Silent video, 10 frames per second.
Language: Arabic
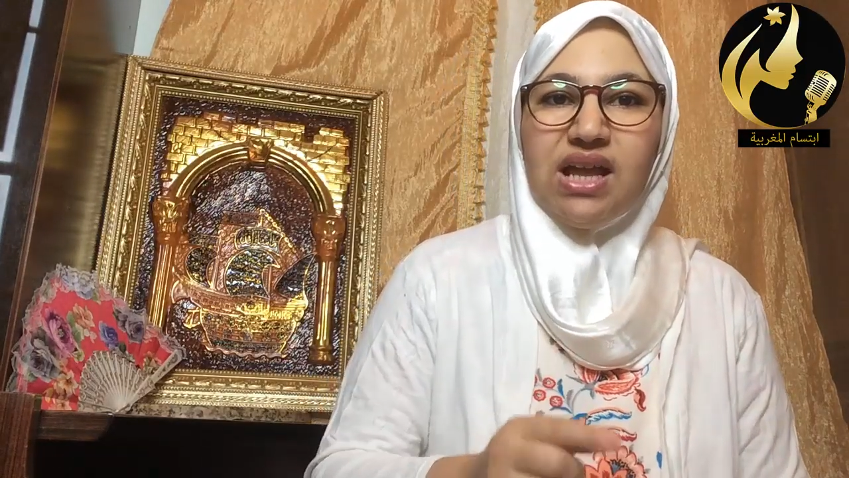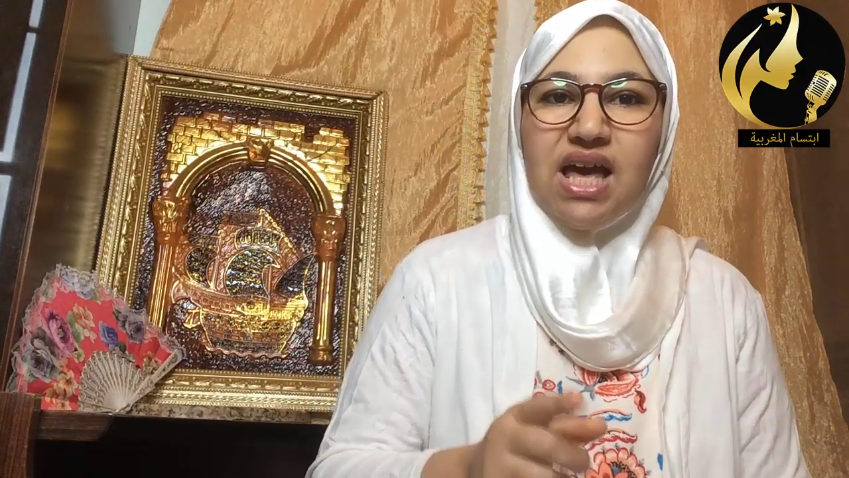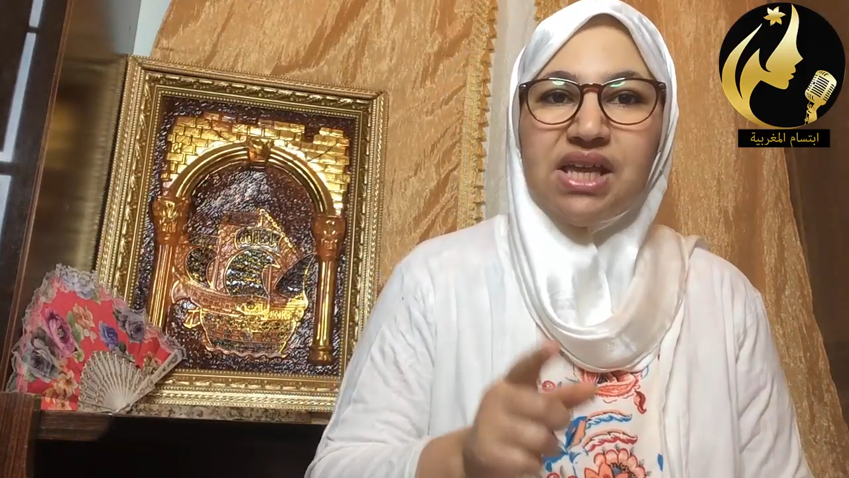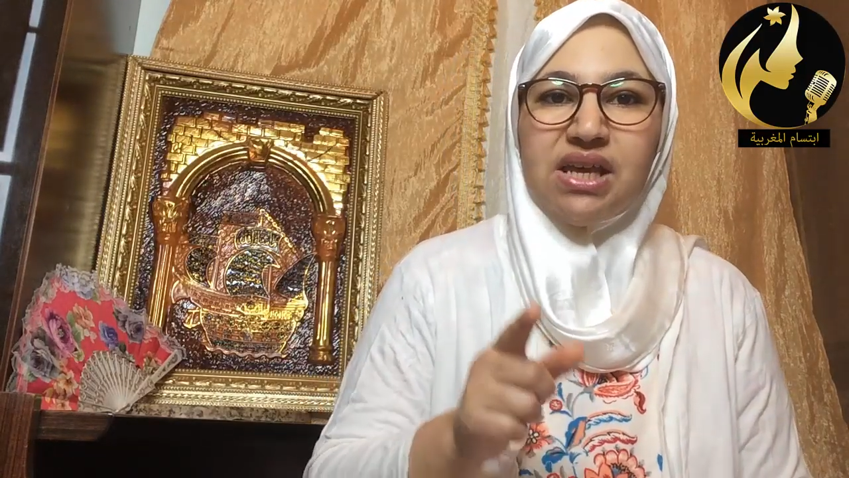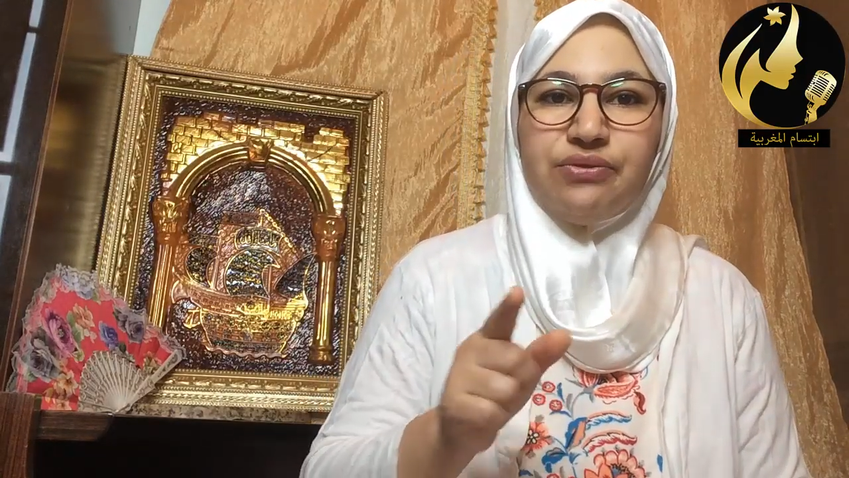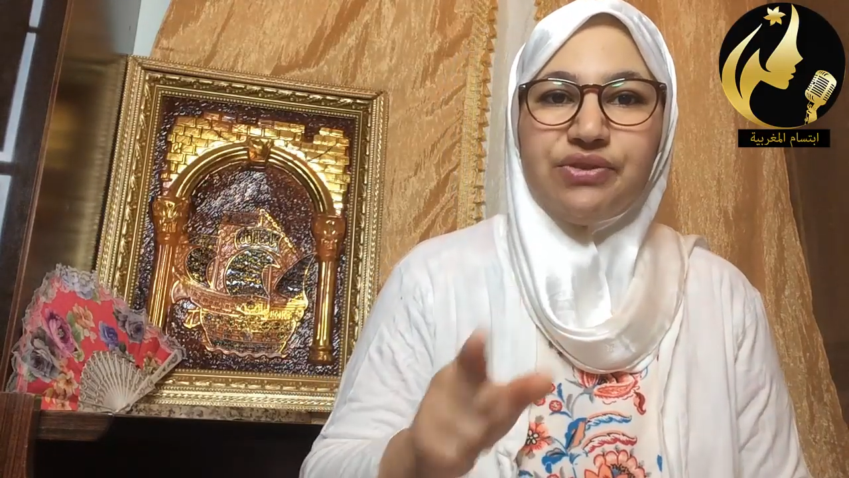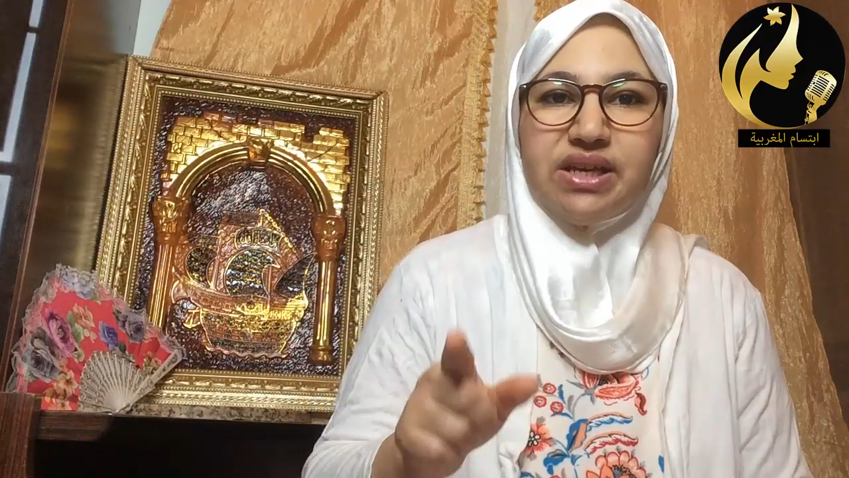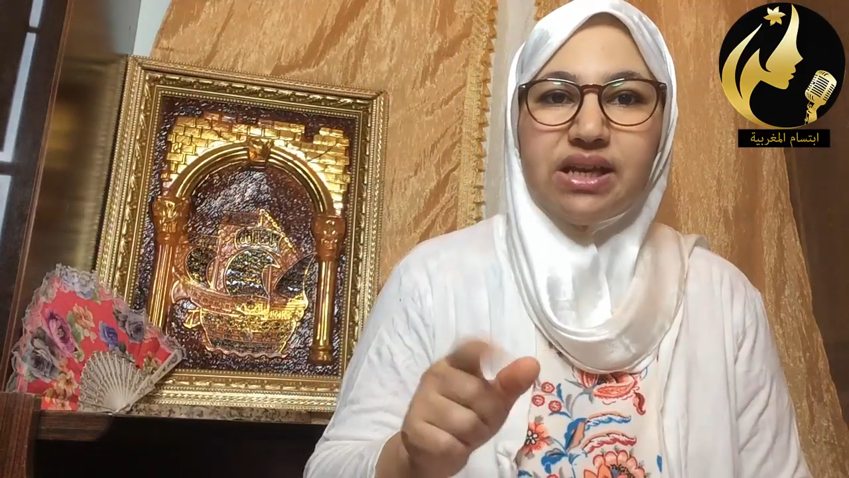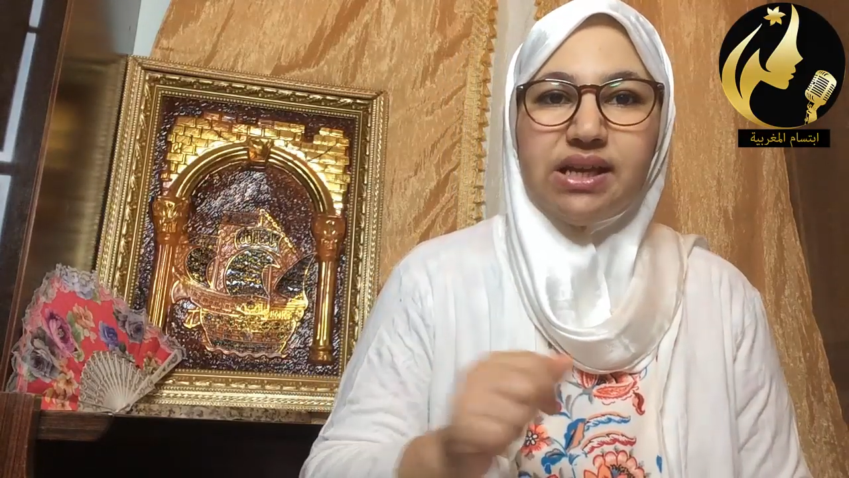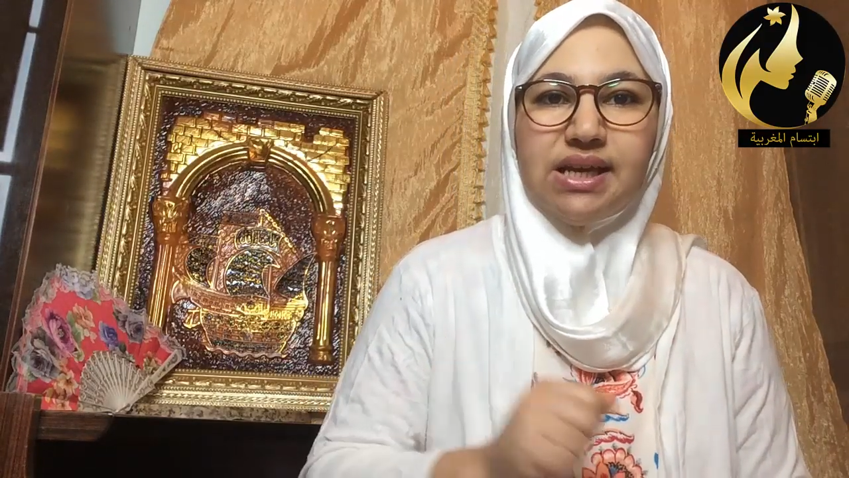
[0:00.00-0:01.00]
الحنان في
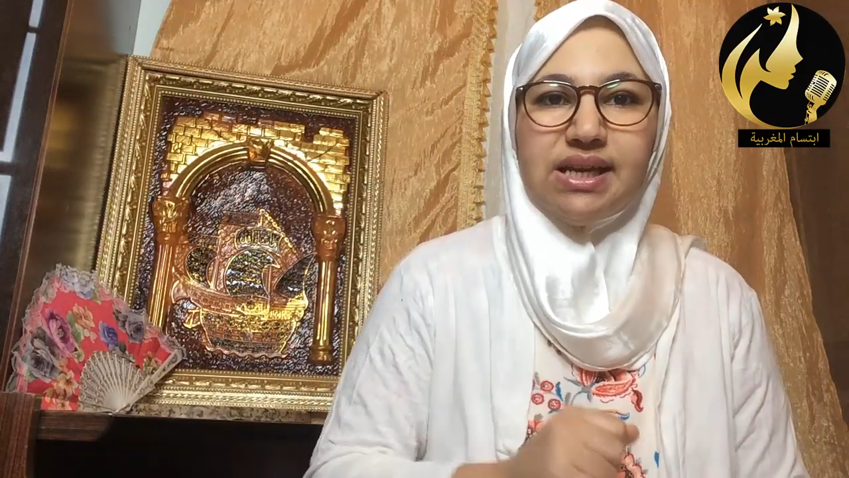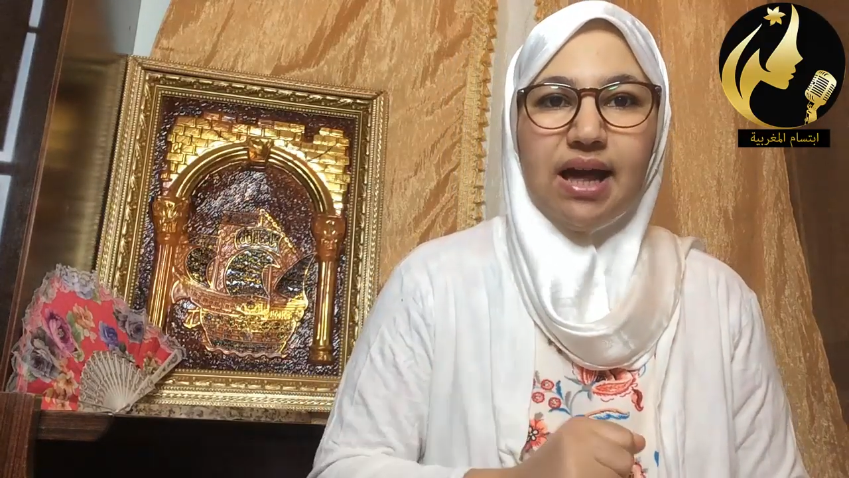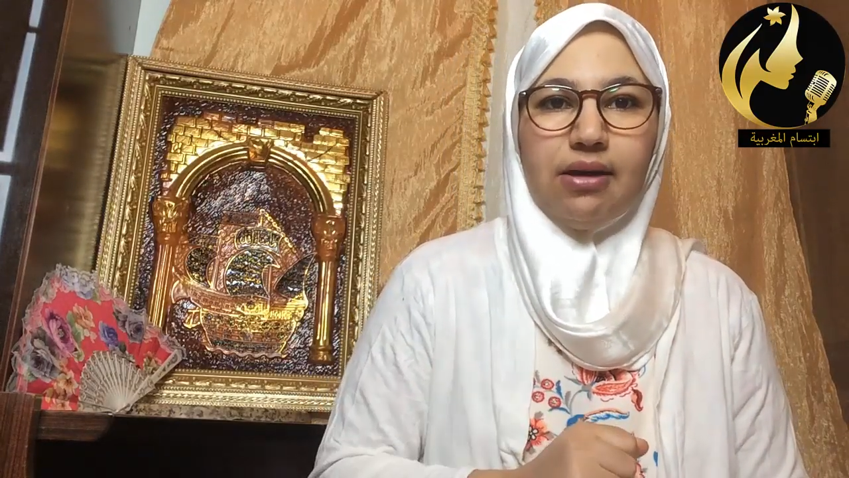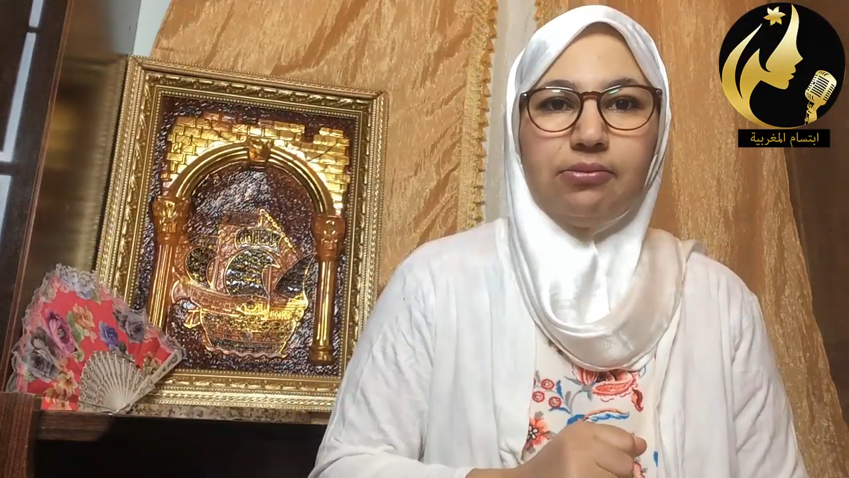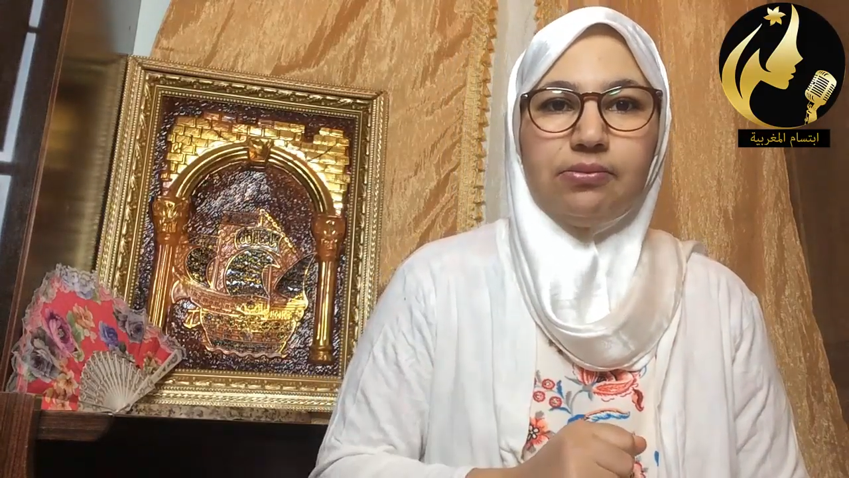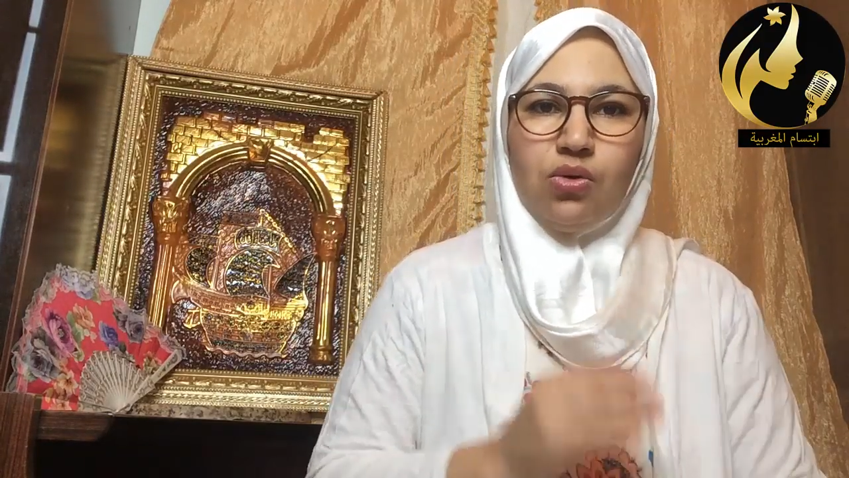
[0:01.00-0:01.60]
ديك الليله